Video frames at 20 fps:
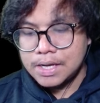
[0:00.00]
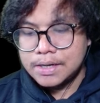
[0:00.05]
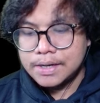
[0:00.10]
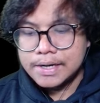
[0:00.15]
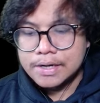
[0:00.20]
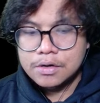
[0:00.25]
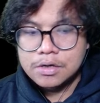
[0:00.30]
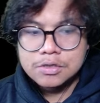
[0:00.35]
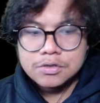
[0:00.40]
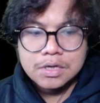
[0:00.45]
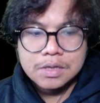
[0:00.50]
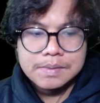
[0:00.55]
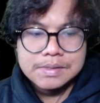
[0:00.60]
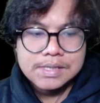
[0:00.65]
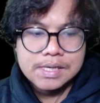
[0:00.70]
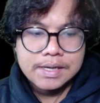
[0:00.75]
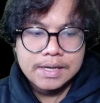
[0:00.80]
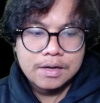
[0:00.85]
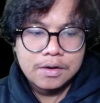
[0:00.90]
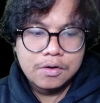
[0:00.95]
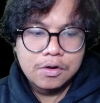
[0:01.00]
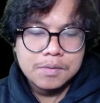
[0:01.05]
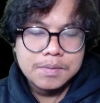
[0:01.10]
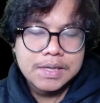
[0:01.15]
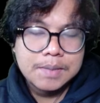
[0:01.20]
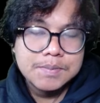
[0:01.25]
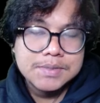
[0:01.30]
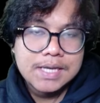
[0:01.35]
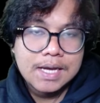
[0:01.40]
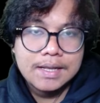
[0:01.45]
reroll juga bisa ya. Kalau
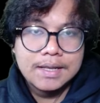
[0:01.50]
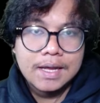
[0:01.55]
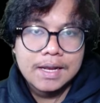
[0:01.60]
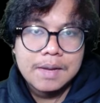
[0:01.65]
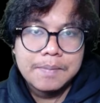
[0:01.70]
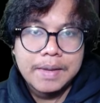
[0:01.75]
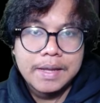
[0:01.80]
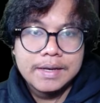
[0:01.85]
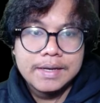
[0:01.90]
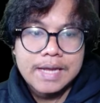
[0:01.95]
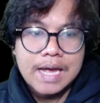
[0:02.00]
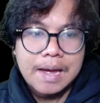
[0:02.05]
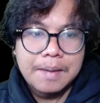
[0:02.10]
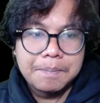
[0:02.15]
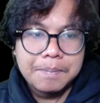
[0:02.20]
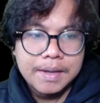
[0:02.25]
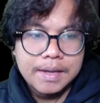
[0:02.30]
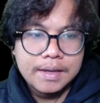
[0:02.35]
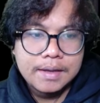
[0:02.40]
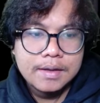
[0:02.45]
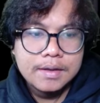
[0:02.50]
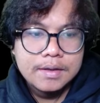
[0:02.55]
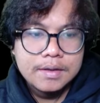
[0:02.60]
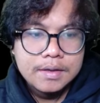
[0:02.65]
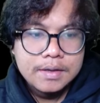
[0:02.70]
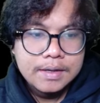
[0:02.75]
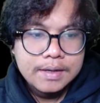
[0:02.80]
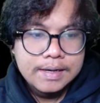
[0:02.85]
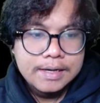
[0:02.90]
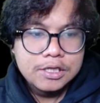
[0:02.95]
misalkan kalian main di HP,
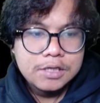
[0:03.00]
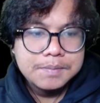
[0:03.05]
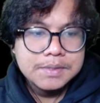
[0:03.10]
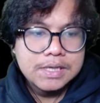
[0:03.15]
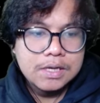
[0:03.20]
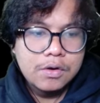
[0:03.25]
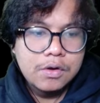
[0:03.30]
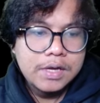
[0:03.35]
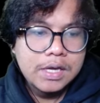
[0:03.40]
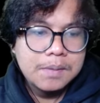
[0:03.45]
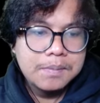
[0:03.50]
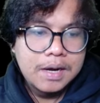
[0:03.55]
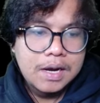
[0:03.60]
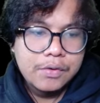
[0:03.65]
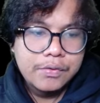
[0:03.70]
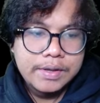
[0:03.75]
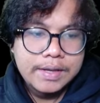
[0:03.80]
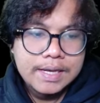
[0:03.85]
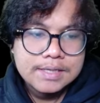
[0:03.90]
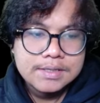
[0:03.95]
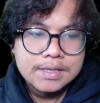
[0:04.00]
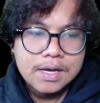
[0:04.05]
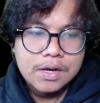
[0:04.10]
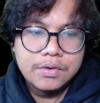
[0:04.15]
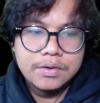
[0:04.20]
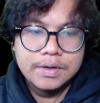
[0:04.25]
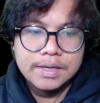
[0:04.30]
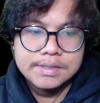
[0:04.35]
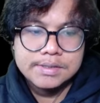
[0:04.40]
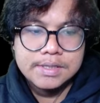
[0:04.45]
itu bisa login melalui guest
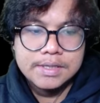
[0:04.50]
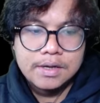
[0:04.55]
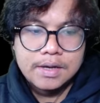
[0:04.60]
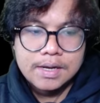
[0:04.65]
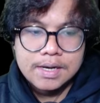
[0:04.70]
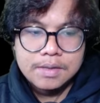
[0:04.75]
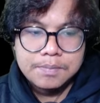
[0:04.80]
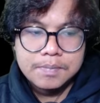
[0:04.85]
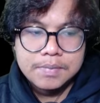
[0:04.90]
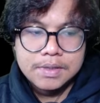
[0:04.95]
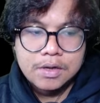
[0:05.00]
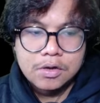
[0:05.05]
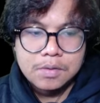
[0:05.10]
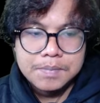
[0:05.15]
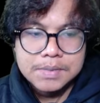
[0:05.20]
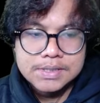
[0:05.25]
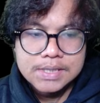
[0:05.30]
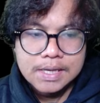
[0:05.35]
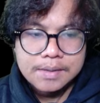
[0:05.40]
account guys. Jadi kalian kalau bisa